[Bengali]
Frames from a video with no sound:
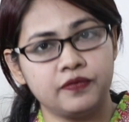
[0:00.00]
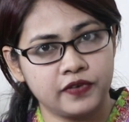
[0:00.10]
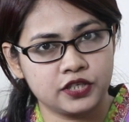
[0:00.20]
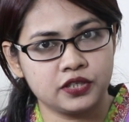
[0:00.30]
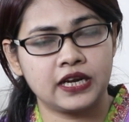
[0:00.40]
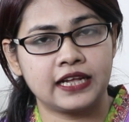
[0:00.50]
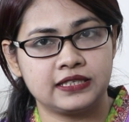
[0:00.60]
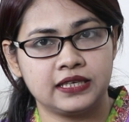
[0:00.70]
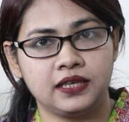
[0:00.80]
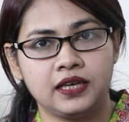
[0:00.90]
ইনফেকশন
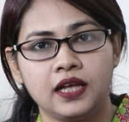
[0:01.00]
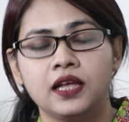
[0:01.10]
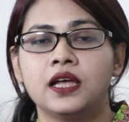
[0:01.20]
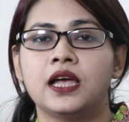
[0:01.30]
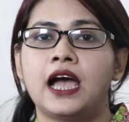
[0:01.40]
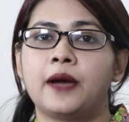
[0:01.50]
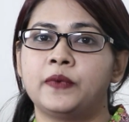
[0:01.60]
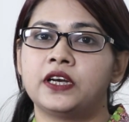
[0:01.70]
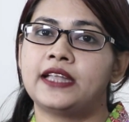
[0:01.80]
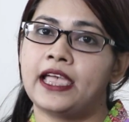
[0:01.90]
আছে কিনা
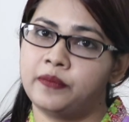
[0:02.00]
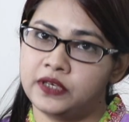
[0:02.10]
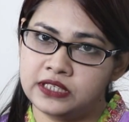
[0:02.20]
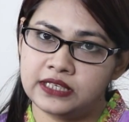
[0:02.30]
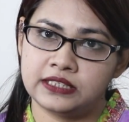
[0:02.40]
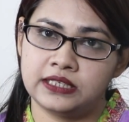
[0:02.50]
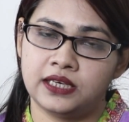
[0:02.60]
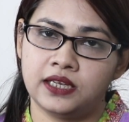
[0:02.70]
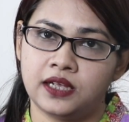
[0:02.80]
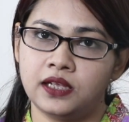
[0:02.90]
আপনার ডায়াবেটিস আছে
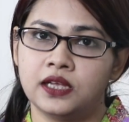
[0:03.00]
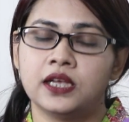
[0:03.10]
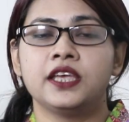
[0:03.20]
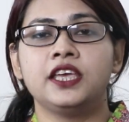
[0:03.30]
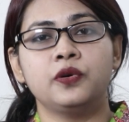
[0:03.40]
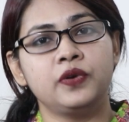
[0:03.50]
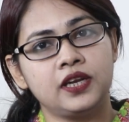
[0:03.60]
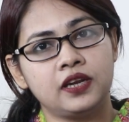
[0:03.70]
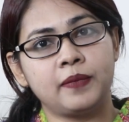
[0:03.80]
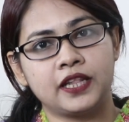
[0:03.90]
কিনা
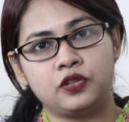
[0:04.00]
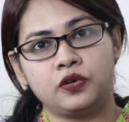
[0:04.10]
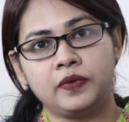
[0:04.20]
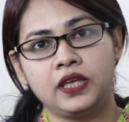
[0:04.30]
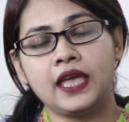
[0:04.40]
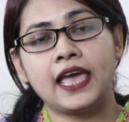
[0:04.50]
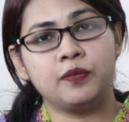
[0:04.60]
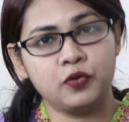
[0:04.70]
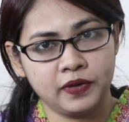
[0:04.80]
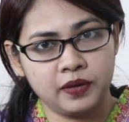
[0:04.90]
ইউরিনের মাধ্যমে
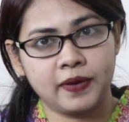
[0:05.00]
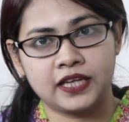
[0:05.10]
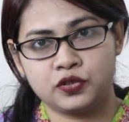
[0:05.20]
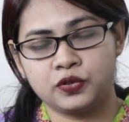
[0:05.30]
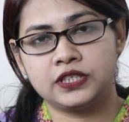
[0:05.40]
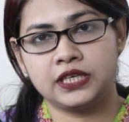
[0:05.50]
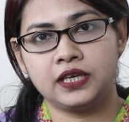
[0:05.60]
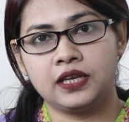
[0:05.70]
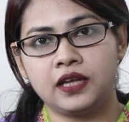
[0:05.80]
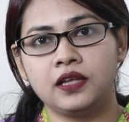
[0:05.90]
অ্যালবুমিন পাস হচ্ছে
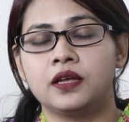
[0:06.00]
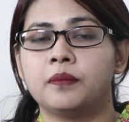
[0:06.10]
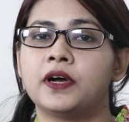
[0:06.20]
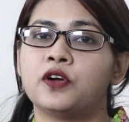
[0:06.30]
কিনা বা